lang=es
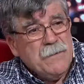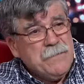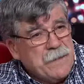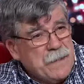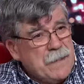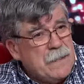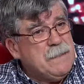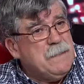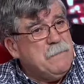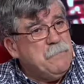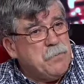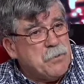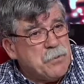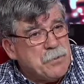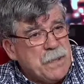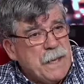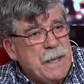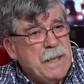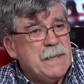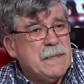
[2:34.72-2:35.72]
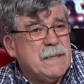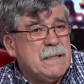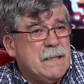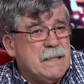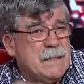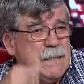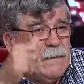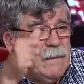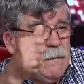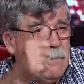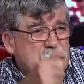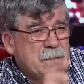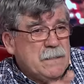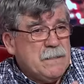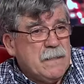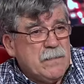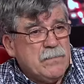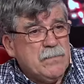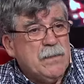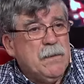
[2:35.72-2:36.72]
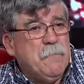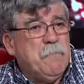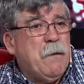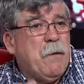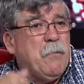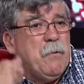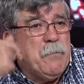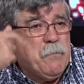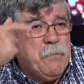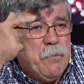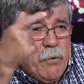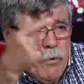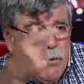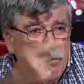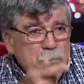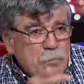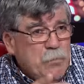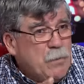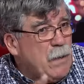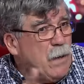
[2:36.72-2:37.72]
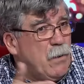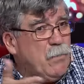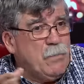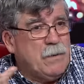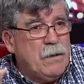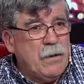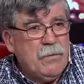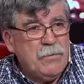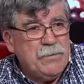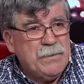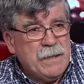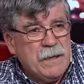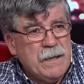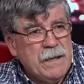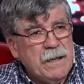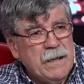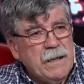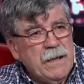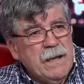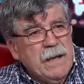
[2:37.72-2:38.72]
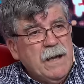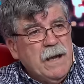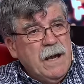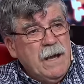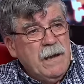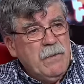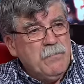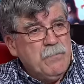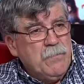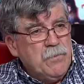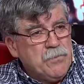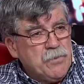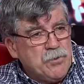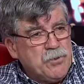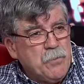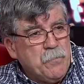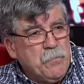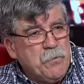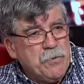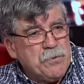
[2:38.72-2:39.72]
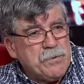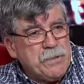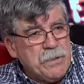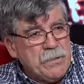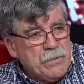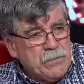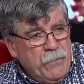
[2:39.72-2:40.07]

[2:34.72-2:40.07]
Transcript: atrás importante, ya sea sea la presentación en PowerPoint o en alguna otra algún otro soporte de